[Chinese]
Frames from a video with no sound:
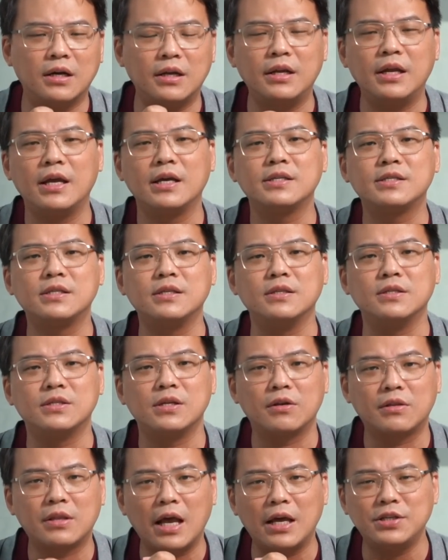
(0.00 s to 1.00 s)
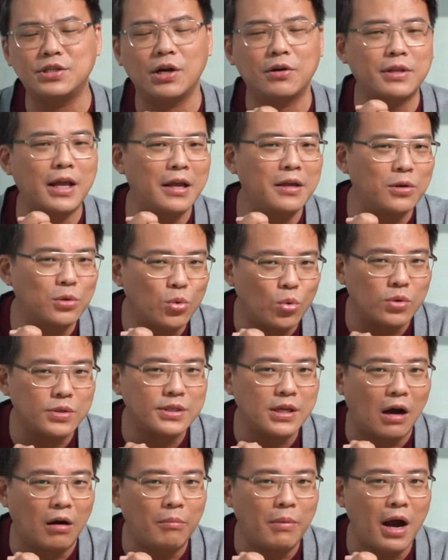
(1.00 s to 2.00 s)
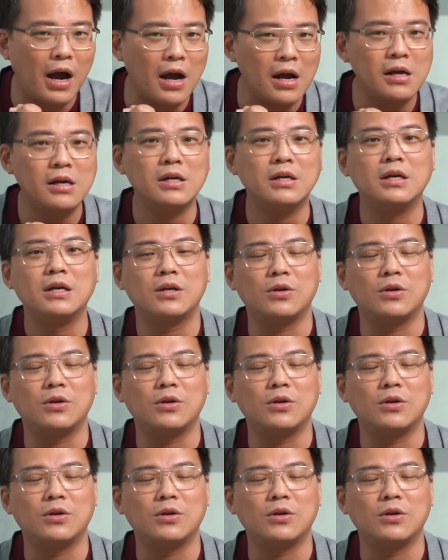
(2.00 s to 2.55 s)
NX 你知道代销单有多少吗？